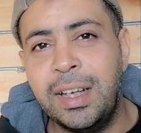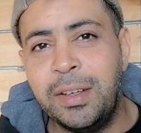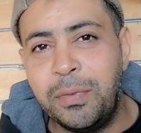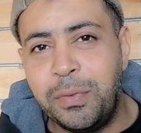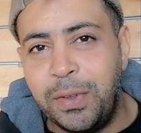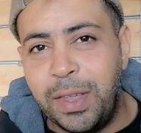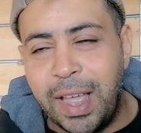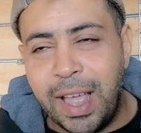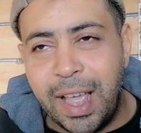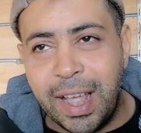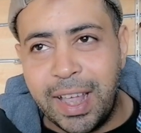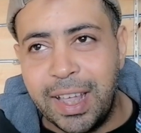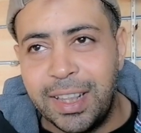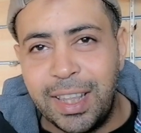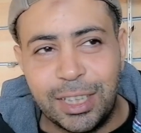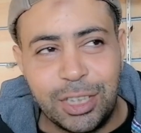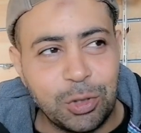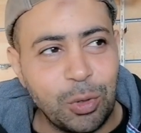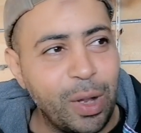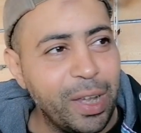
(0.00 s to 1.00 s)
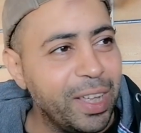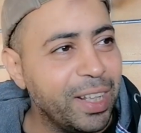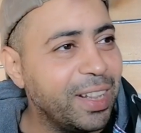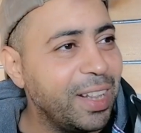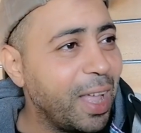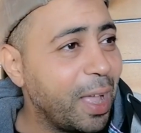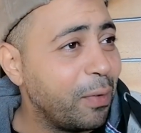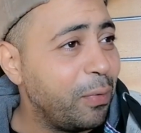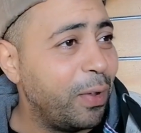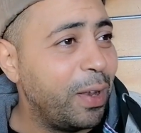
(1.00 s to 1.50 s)
كان فيها كده شوية
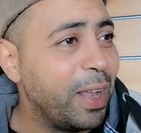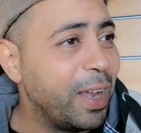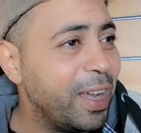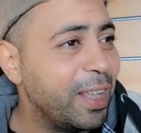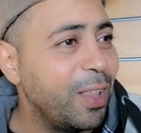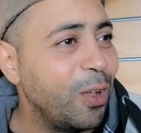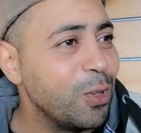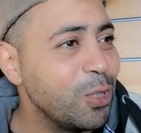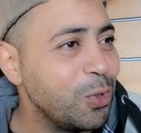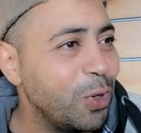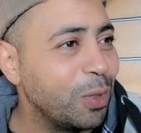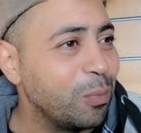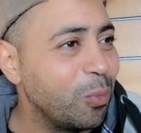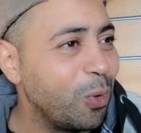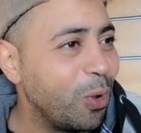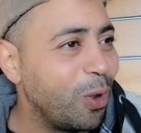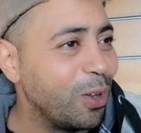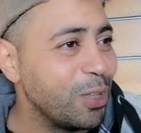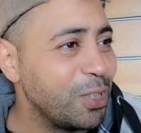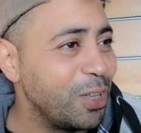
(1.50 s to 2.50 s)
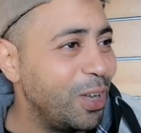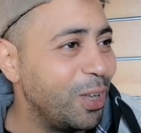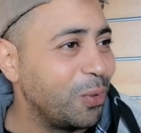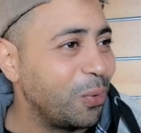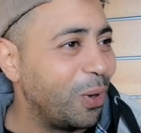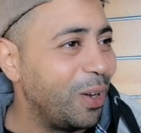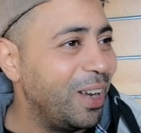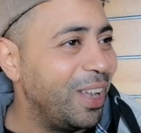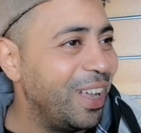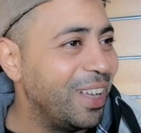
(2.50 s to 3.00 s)
لخفانة كده وشوية
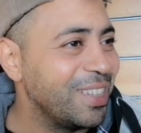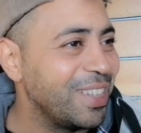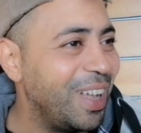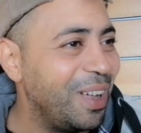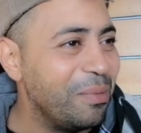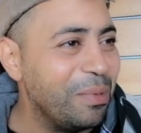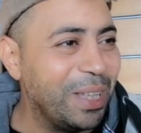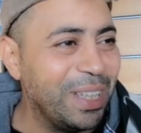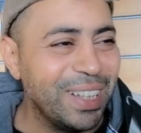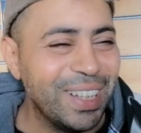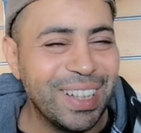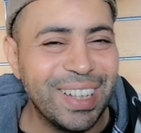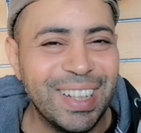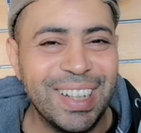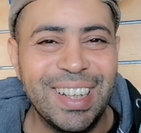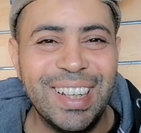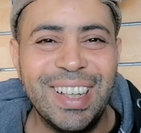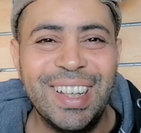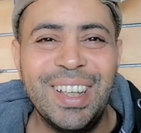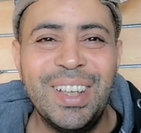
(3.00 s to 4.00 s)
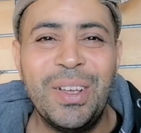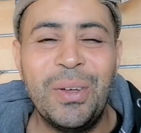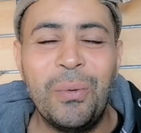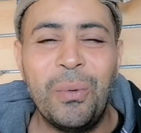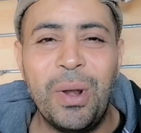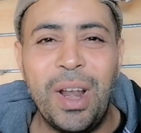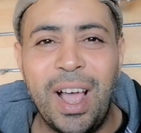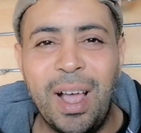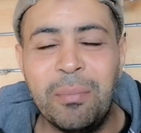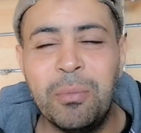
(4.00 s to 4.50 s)
نقاشات ولا يا صاحبي
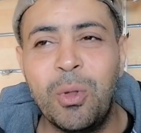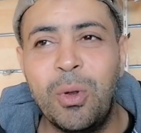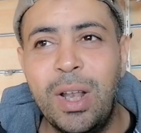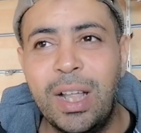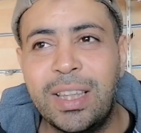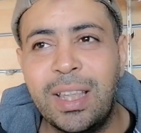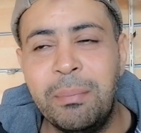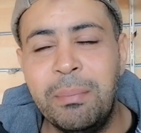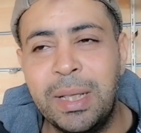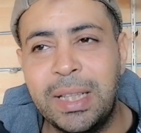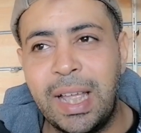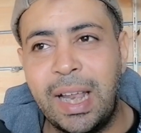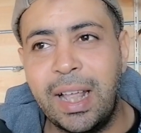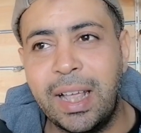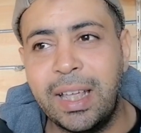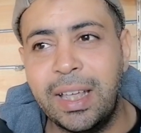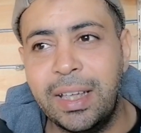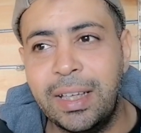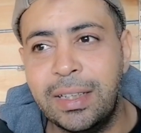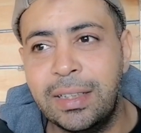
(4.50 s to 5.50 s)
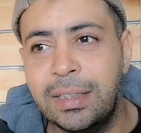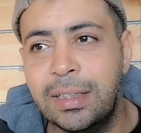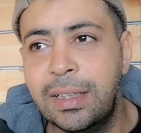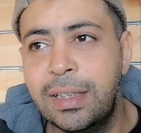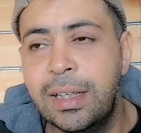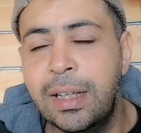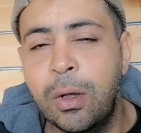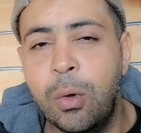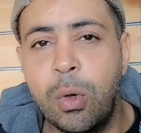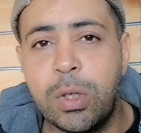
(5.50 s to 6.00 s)
والحمد لله تمت على خير
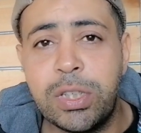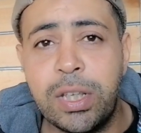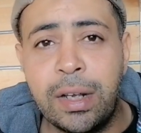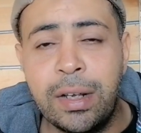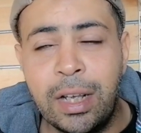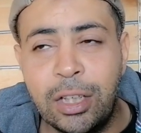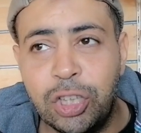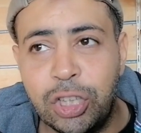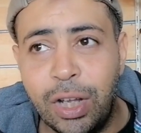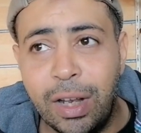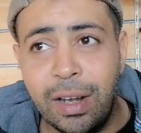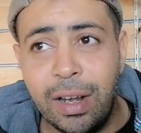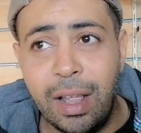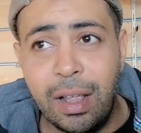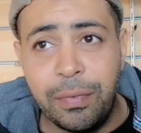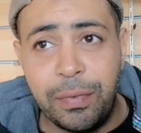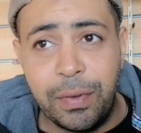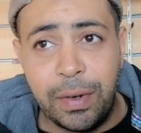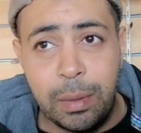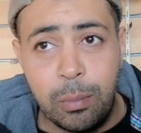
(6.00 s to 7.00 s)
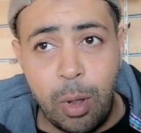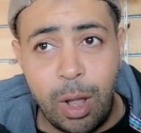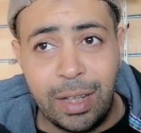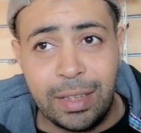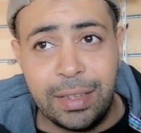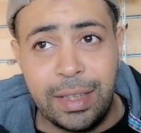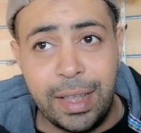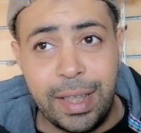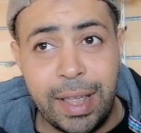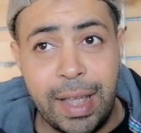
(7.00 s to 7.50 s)
وصلنا ان شاء الله في
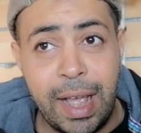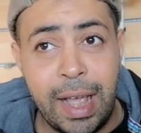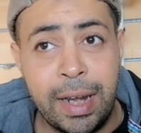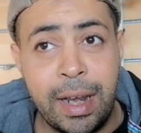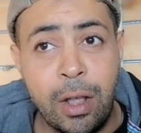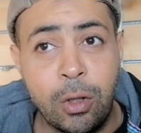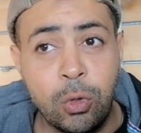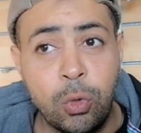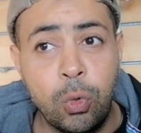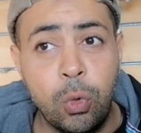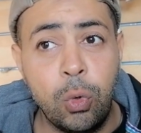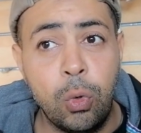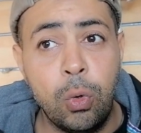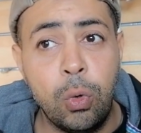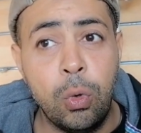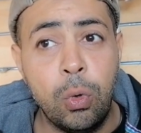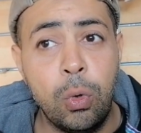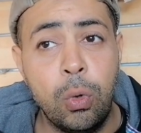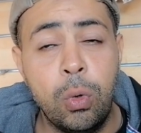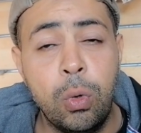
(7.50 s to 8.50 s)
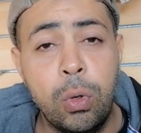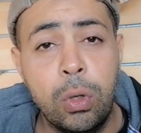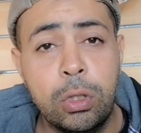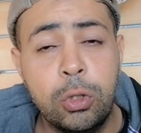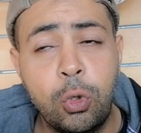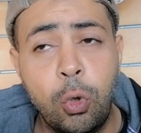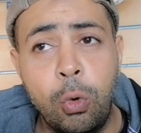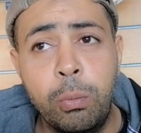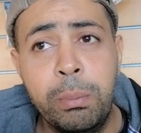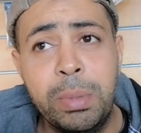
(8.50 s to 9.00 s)
المعدية هناخدوا
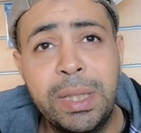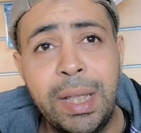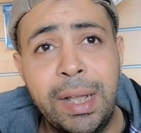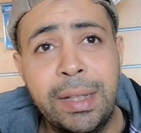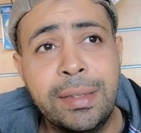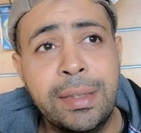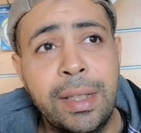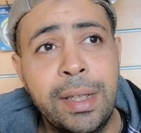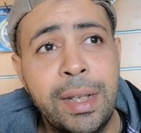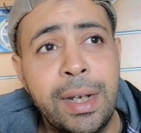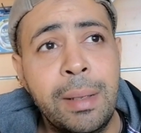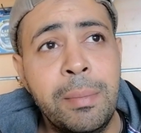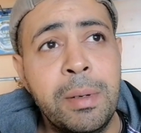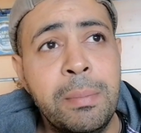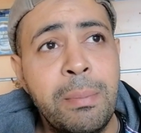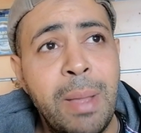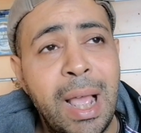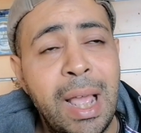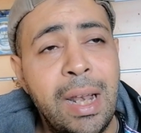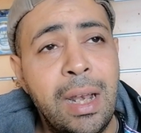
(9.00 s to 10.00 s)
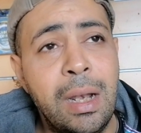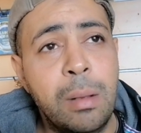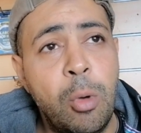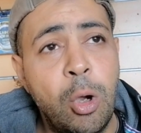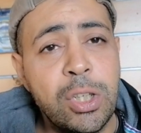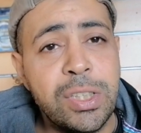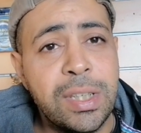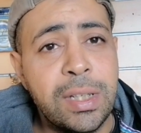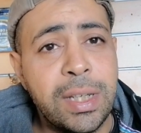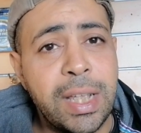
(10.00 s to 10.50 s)
الطعوم بتاعتنا هنا من محل
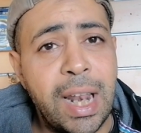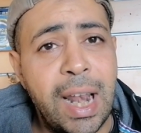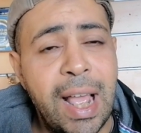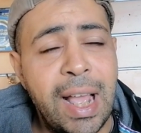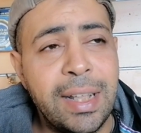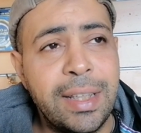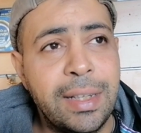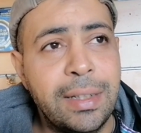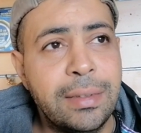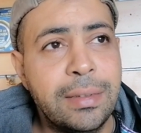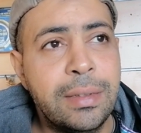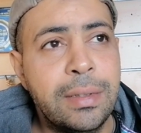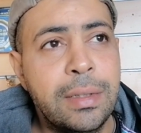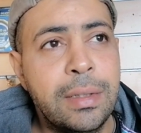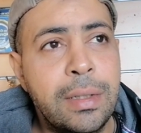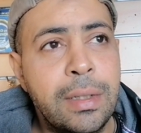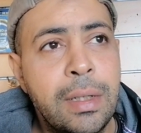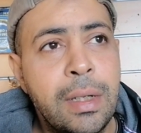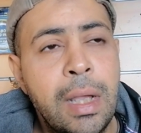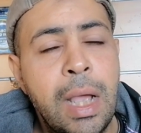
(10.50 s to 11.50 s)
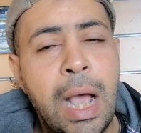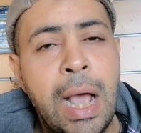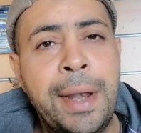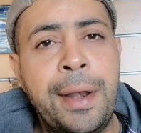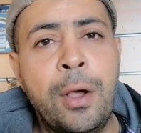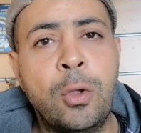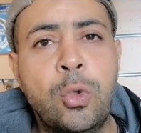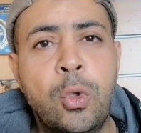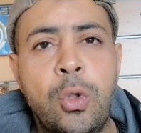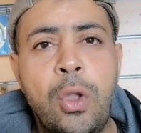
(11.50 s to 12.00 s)
محسن كالعادة
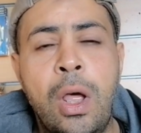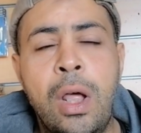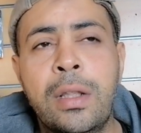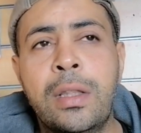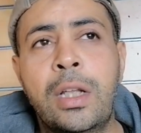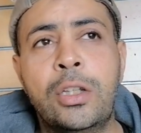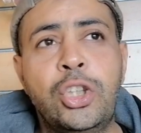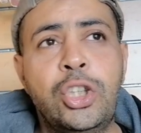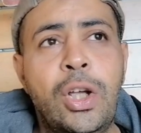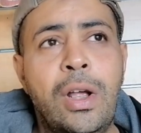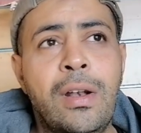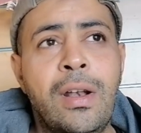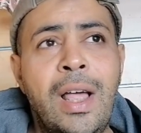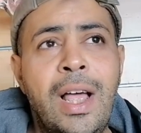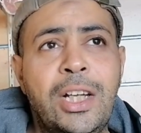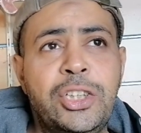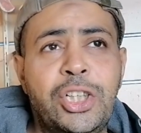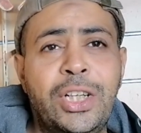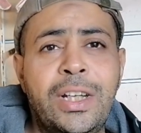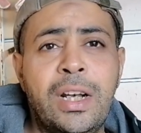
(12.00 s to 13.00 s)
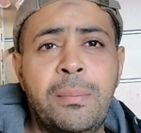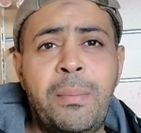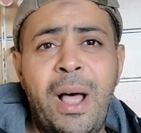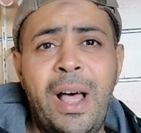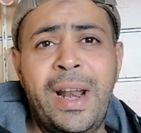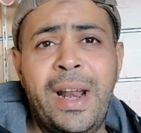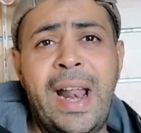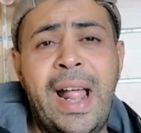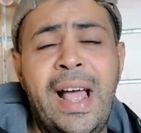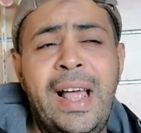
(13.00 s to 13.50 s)
هناخده النهارده ان شاء الله عشان
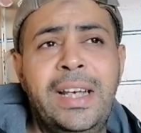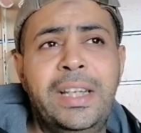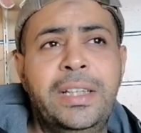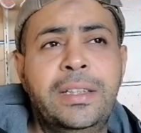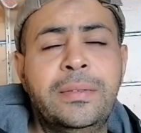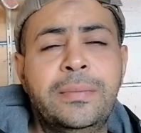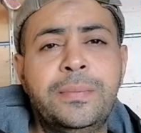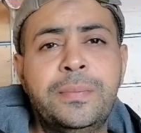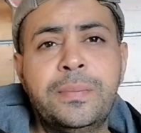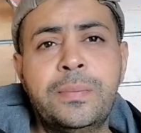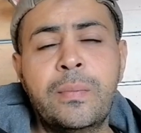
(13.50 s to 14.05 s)
البحر عالي